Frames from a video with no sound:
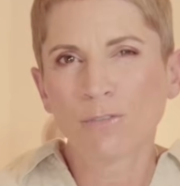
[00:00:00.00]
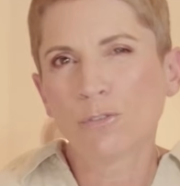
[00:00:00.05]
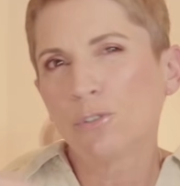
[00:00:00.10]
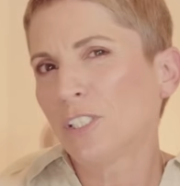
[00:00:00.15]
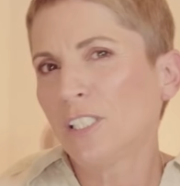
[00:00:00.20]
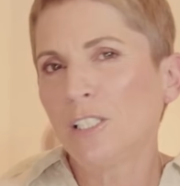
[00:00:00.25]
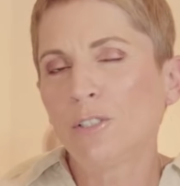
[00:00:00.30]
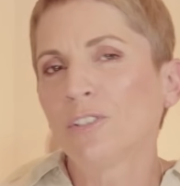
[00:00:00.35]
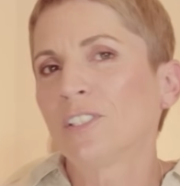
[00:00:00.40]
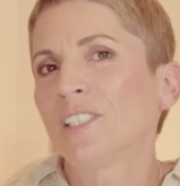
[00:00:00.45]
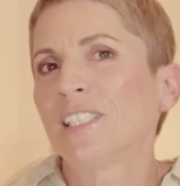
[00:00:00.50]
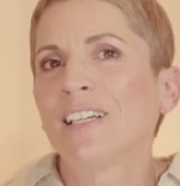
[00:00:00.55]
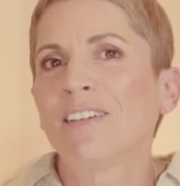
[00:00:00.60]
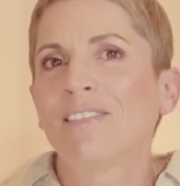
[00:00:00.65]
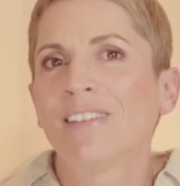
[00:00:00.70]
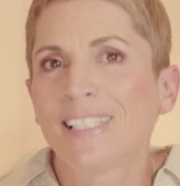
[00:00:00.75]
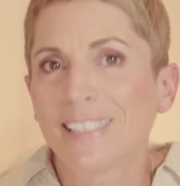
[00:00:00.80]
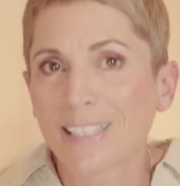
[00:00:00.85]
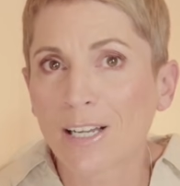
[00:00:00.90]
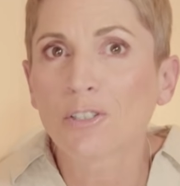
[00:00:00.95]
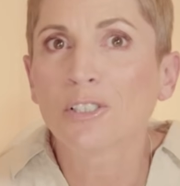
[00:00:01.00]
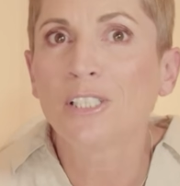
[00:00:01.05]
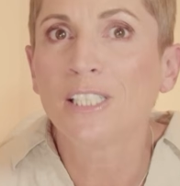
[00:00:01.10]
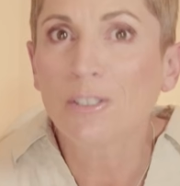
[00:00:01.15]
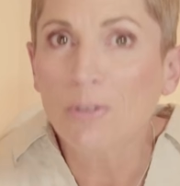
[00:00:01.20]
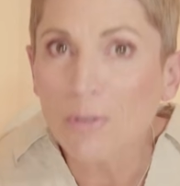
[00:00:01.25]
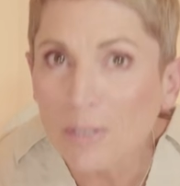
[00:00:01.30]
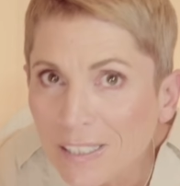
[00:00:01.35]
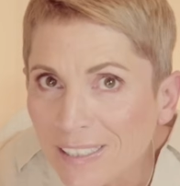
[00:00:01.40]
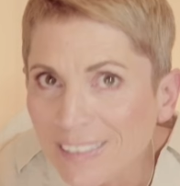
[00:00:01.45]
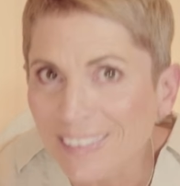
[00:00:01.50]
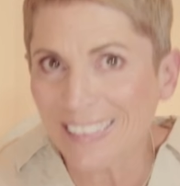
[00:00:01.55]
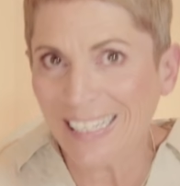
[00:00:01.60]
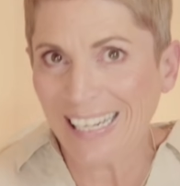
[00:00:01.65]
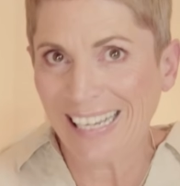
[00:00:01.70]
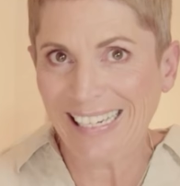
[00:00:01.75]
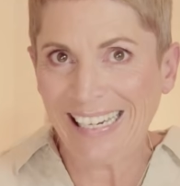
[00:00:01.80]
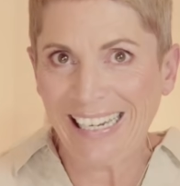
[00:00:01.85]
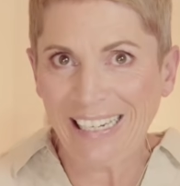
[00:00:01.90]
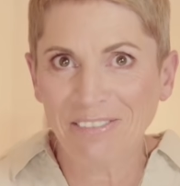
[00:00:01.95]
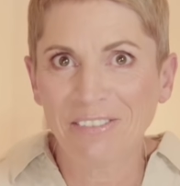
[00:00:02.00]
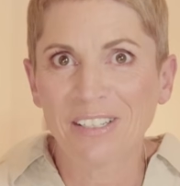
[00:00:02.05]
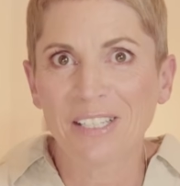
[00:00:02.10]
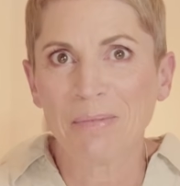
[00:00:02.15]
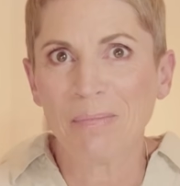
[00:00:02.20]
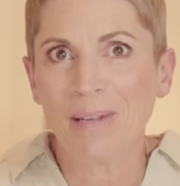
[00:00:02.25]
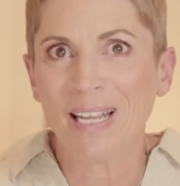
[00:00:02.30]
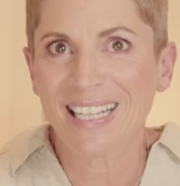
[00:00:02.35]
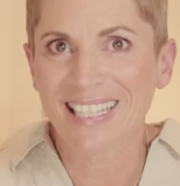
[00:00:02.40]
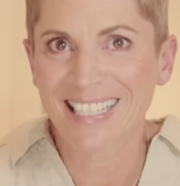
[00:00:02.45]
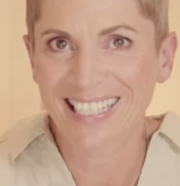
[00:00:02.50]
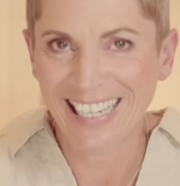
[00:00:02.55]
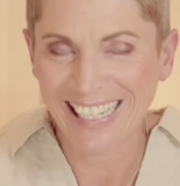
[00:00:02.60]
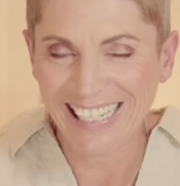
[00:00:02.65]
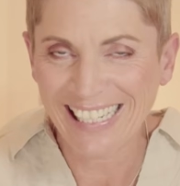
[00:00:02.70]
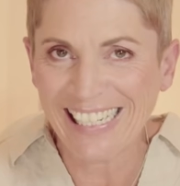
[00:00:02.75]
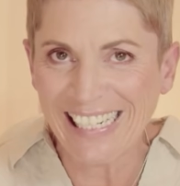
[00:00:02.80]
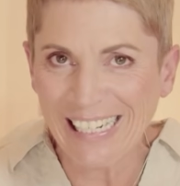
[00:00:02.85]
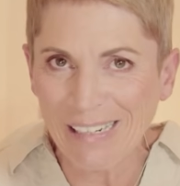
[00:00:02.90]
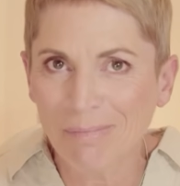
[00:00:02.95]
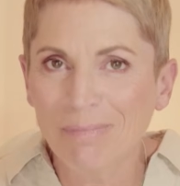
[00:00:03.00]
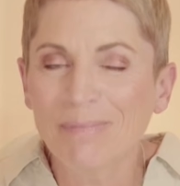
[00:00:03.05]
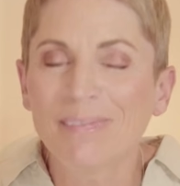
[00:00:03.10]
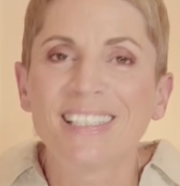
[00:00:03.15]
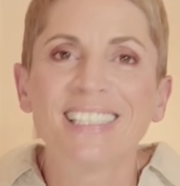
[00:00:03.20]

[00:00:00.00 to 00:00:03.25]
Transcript: wo sich lustigerweise auch die Kundinnen gerne etwas mehr Zeit nehmen.